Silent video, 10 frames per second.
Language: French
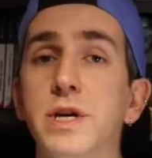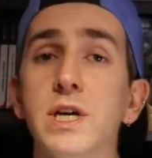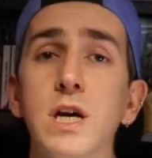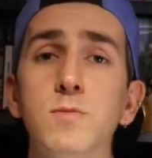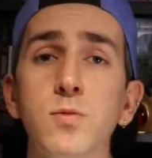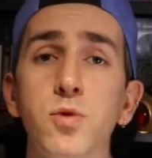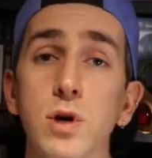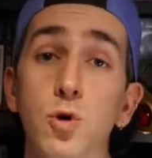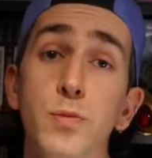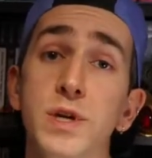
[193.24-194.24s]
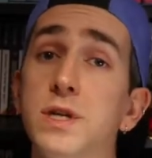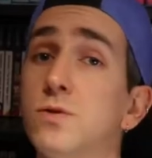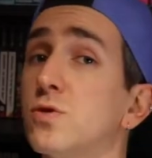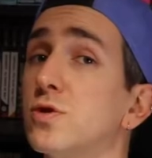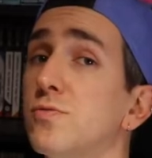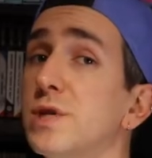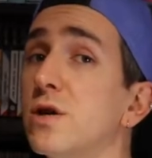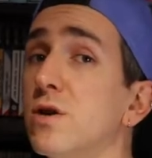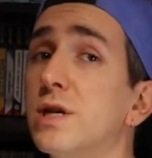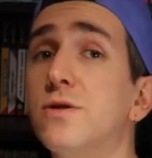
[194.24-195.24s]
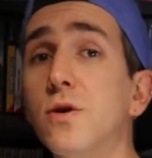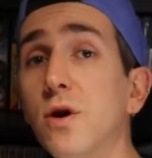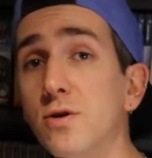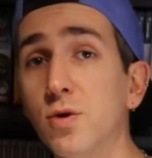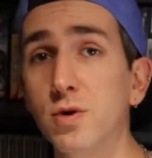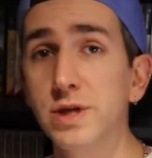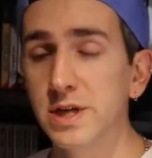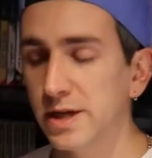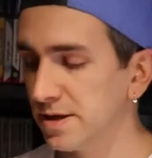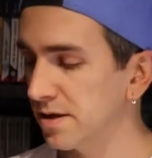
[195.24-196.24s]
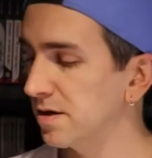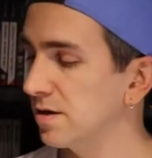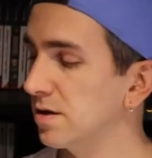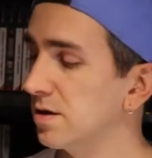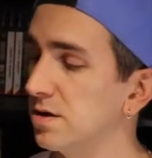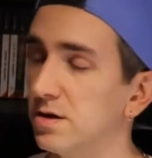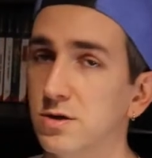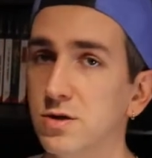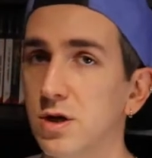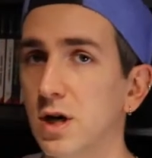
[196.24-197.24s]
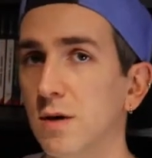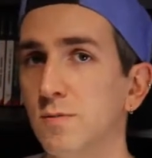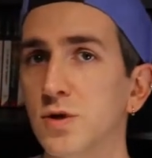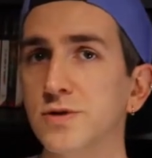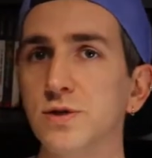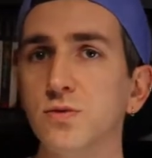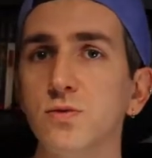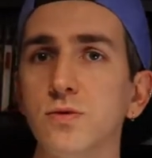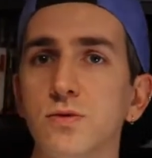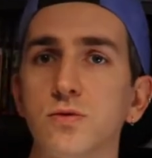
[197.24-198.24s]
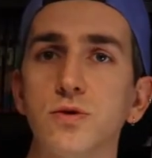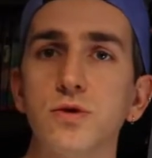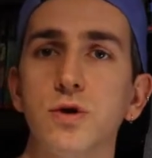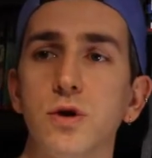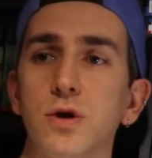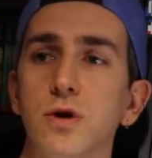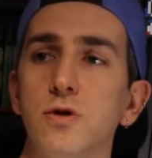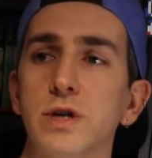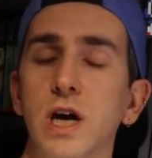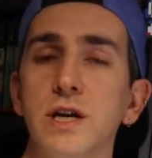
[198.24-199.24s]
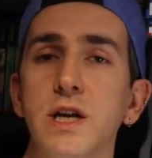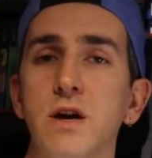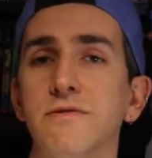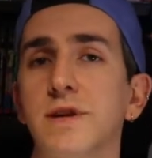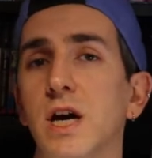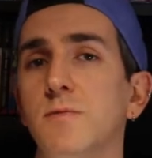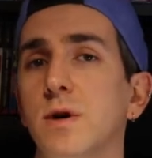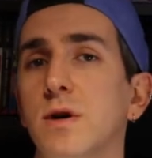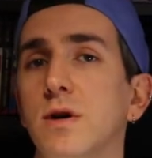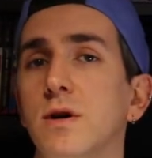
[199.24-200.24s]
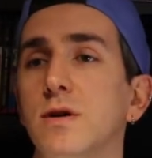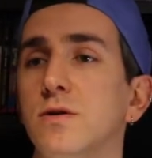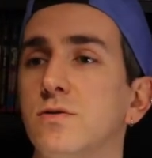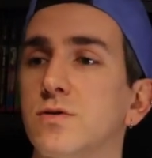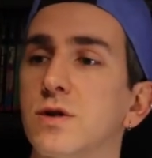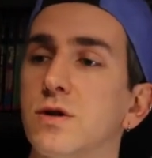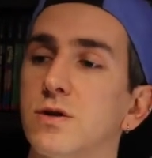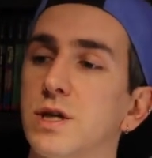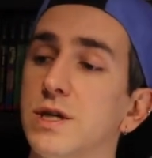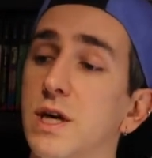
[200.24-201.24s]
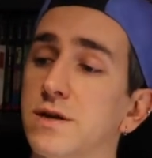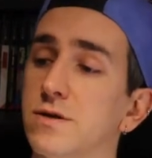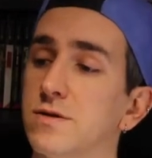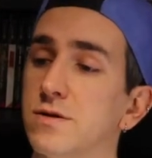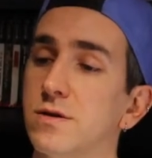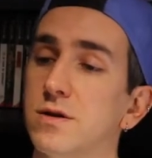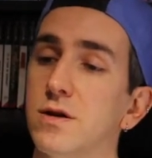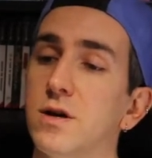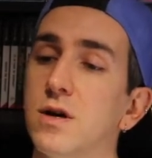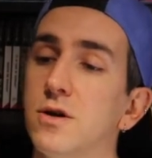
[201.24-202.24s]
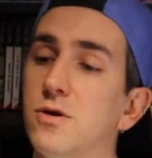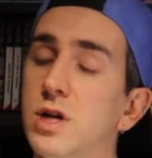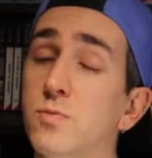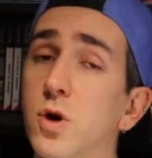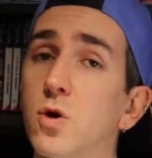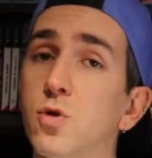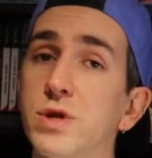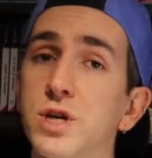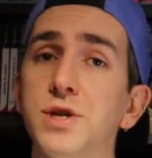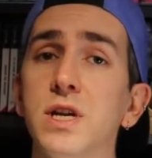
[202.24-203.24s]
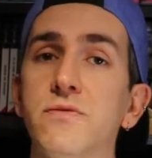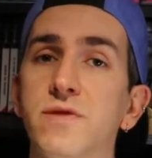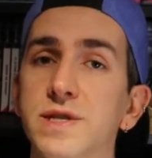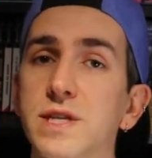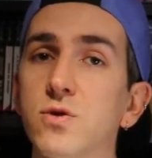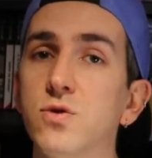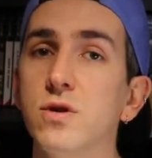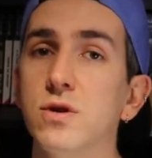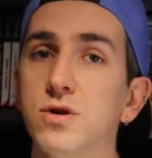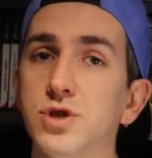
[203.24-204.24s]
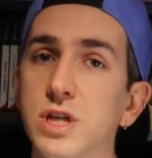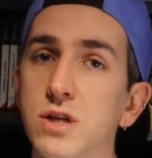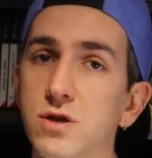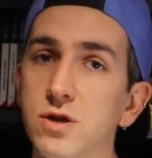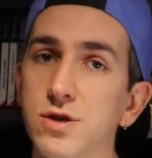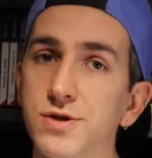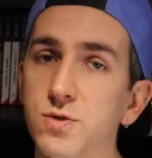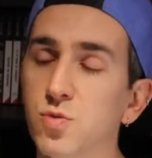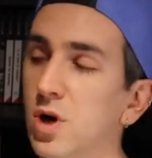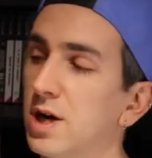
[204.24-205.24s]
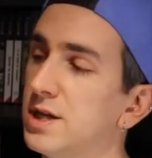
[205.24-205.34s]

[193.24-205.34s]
On a également pour accompagner donc ce petit collector 3DS la bande son donc, de Ocarina of Time donc qui date de l'époque où on achetait les fascicules chez le chez le